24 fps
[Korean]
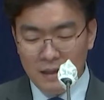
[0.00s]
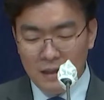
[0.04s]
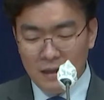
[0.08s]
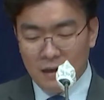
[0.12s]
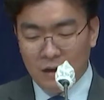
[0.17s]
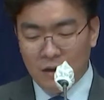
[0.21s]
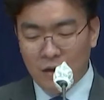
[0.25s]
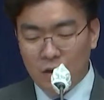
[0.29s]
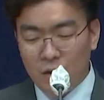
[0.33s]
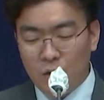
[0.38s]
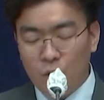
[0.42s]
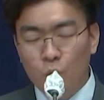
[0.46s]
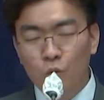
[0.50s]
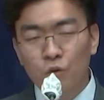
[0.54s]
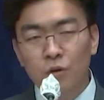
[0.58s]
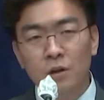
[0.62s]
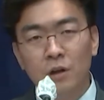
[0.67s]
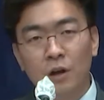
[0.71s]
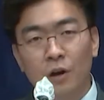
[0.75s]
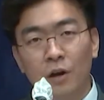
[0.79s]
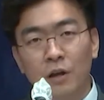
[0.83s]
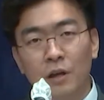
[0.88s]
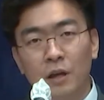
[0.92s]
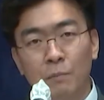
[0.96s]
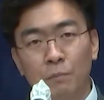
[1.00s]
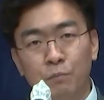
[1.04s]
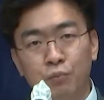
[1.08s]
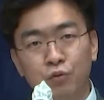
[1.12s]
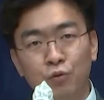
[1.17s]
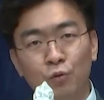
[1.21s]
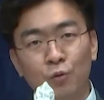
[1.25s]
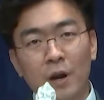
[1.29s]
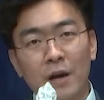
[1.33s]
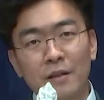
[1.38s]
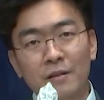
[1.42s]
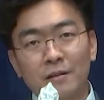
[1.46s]
어, 오늘 여기 에
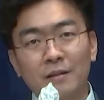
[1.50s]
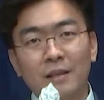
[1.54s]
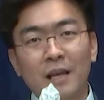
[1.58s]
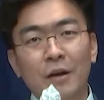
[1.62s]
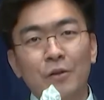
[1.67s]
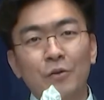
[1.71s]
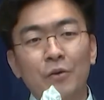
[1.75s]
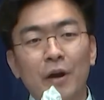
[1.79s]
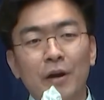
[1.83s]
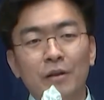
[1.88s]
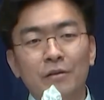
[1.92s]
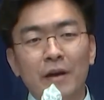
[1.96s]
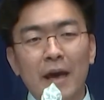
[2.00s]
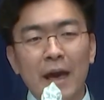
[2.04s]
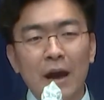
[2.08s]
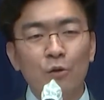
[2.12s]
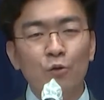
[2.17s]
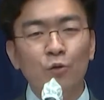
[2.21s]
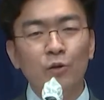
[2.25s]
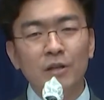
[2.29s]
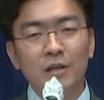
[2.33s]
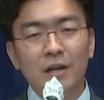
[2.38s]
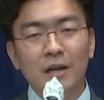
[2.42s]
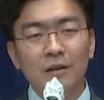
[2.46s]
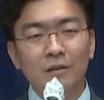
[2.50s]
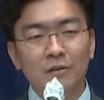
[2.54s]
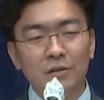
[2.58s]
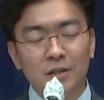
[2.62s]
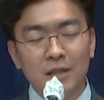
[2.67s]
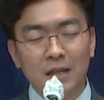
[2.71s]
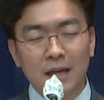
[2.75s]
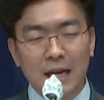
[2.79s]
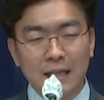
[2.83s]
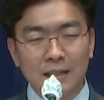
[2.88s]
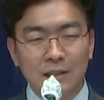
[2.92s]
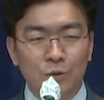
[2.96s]
부라는 단어에는 행운이라는
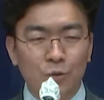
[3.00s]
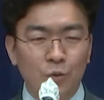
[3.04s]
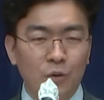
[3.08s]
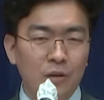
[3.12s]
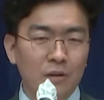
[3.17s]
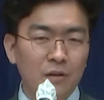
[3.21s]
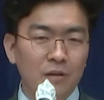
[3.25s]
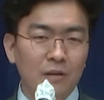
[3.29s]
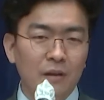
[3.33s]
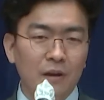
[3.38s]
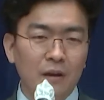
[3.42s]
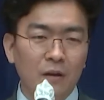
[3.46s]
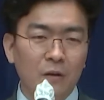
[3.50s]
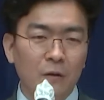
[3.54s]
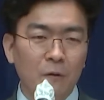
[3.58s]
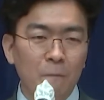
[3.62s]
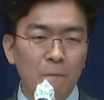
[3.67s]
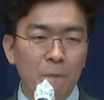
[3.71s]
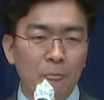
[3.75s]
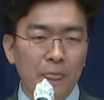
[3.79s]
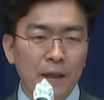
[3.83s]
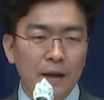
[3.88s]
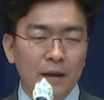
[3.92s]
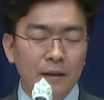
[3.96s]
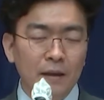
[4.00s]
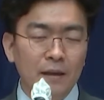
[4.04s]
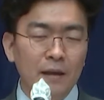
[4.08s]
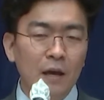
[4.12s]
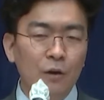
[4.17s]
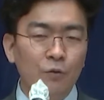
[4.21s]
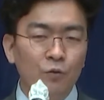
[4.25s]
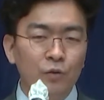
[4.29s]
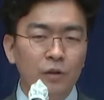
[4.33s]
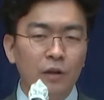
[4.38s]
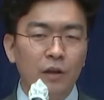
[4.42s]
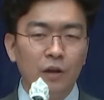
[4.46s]
뜻이 같이 또 있는데요. 이게
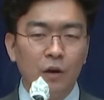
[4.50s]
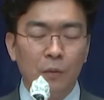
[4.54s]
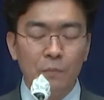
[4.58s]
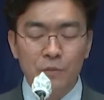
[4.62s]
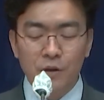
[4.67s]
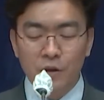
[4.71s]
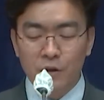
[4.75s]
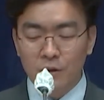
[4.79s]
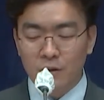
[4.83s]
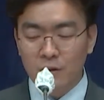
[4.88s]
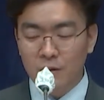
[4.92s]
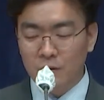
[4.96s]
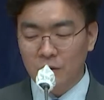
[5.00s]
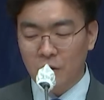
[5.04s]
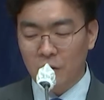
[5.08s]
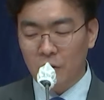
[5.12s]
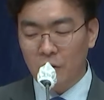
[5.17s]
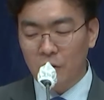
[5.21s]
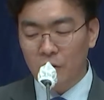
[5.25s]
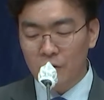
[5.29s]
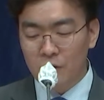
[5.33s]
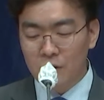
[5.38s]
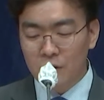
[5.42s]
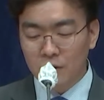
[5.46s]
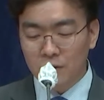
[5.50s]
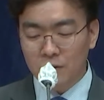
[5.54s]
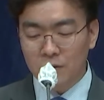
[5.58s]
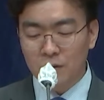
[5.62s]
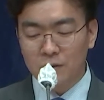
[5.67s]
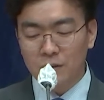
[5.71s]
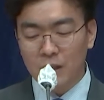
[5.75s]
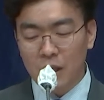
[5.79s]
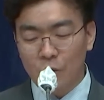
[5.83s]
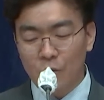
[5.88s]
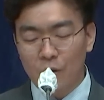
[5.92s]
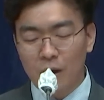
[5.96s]
우리 염려를 더
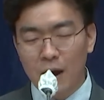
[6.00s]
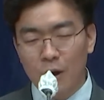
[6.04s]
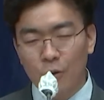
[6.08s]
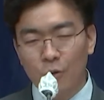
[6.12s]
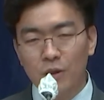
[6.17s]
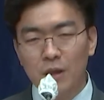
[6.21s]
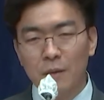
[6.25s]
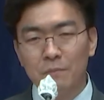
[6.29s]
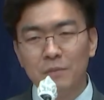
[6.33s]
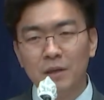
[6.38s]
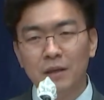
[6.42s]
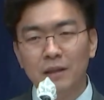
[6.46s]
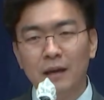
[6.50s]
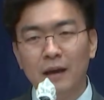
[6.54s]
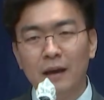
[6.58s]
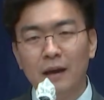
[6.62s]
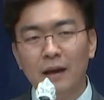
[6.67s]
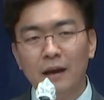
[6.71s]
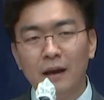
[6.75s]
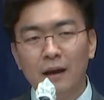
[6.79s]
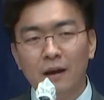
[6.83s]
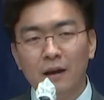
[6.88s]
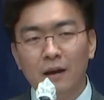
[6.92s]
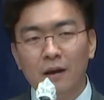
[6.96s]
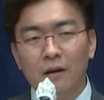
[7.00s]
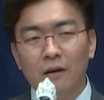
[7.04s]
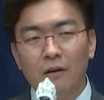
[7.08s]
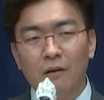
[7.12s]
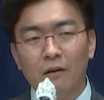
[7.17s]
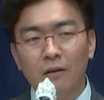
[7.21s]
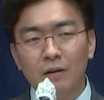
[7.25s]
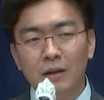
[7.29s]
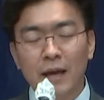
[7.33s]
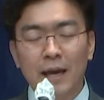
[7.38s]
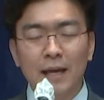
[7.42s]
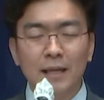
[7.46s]
극대화하곤 합니다.
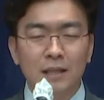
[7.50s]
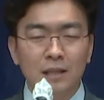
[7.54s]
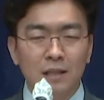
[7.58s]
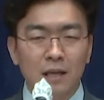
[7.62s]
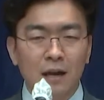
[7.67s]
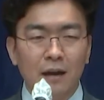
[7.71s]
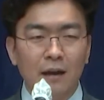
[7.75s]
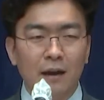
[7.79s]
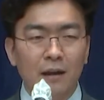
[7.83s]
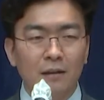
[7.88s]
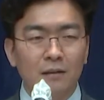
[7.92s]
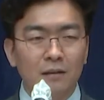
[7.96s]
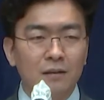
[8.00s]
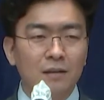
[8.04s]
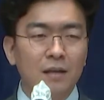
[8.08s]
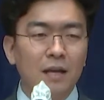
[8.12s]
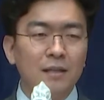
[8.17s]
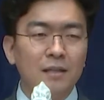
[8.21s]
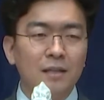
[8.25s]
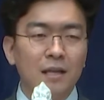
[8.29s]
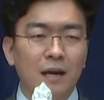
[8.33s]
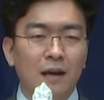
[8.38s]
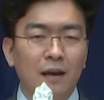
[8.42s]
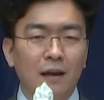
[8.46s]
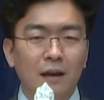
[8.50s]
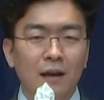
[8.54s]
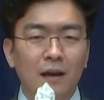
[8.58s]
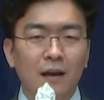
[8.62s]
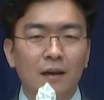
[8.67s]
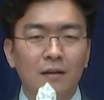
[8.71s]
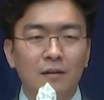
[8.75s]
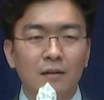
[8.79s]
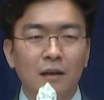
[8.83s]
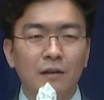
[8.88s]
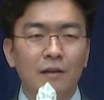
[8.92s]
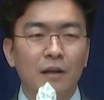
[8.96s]
어, 예기치 않게 뜻하지
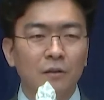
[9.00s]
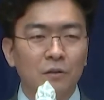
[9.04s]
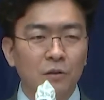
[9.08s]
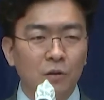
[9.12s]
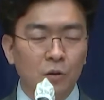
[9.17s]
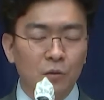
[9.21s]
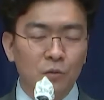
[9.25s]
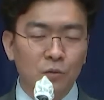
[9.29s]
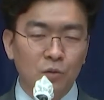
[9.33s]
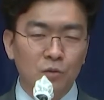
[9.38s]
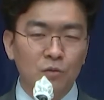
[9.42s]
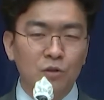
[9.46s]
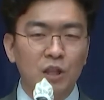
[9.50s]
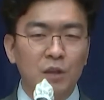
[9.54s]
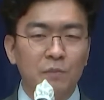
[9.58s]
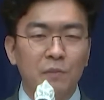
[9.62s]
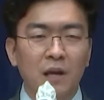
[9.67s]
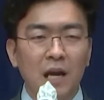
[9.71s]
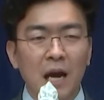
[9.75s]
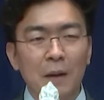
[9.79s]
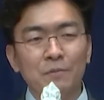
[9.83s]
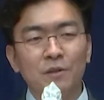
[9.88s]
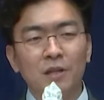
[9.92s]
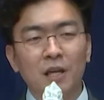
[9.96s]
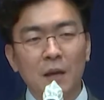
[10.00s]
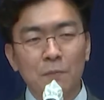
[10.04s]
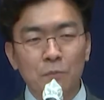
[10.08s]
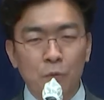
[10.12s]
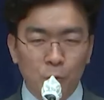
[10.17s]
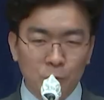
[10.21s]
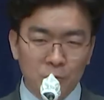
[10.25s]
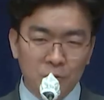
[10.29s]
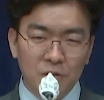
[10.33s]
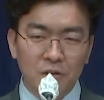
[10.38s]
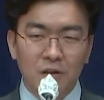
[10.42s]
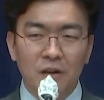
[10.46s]
않게 사놨던 어떤 집이 갑자기
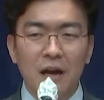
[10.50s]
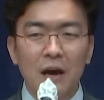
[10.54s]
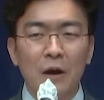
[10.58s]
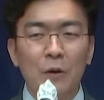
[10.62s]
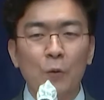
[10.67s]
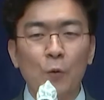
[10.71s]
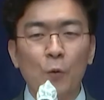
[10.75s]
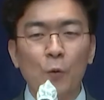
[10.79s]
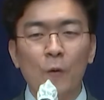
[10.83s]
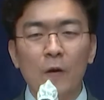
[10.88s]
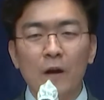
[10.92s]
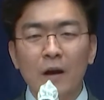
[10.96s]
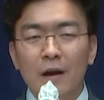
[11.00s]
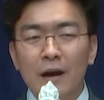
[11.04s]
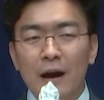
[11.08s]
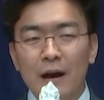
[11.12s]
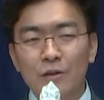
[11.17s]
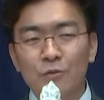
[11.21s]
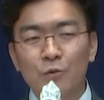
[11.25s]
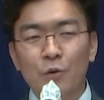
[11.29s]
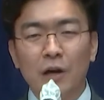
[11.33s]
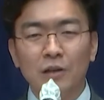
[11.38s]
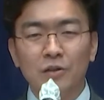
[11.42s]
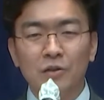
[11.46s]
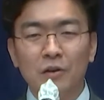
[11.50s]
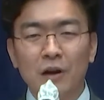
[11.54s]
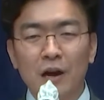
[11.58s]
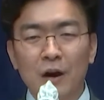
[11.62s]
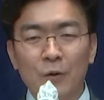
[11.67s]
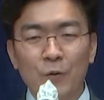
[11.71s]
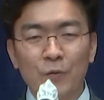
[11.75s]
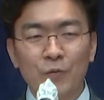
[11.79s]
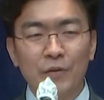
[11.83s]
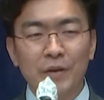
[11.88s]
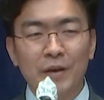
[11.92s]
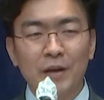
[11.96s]
폭등을 하고 하는 과정
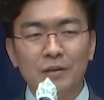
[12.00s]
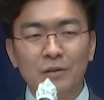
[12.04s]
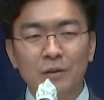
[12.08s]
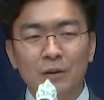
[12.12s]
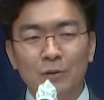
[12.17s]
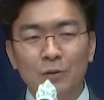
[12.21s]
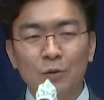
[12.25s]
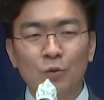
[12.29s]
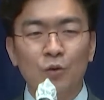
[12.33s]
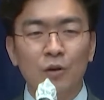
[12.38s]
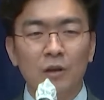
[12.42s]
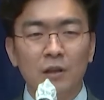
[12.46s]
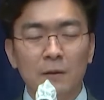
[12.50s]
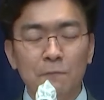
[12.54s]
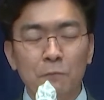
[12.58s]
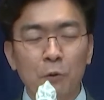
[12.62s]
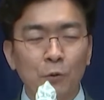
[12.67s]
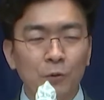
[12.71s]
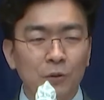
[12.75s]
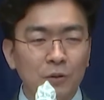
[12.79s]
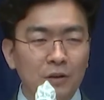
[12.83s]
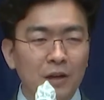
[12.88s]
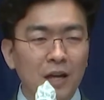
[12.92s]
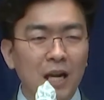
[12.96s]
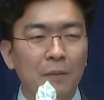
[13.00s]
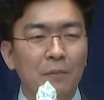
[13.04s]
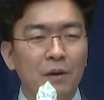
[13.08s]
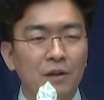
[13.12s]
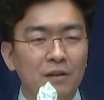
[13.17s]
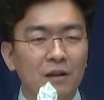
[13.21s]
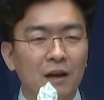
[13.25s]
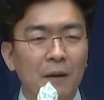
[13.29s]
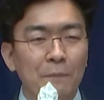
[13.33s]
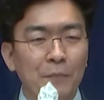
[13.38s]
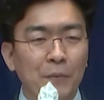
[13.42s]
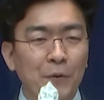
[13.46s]
가운데에서 또 우리는 폭등을
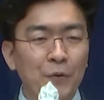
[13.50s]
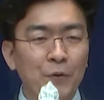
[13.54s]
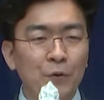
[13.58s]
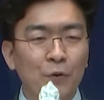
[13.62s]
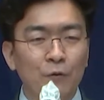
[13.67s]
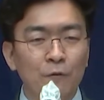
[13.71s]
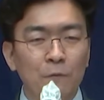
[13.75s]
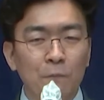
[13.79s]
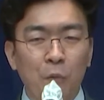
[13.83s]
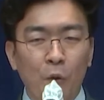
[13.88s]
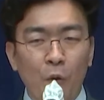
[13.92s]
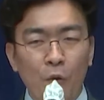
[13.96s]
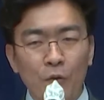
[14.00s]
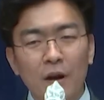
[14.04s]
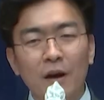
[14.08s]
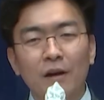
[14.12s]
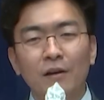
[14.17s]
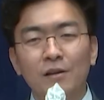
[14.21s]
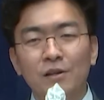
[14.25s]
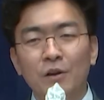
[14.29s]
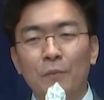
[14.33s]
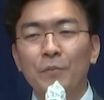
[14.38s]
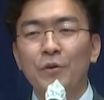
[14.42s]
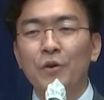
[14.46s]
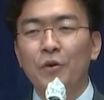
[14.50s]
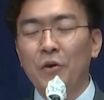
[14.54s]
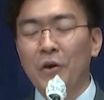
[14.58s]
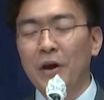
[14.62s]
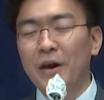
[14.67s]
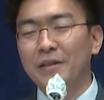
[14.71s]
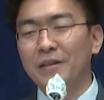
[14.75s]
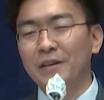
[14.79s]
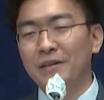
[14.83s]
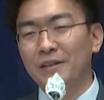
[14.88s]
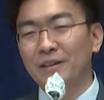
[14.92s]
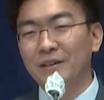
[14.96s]
하면은 한편으로는 폭락을
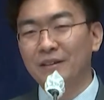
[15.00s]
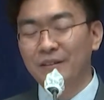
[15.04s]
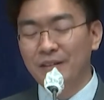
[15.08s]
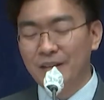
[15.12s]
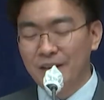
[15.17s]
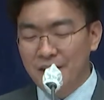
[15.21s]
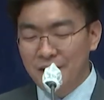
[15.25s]
염려해야 되는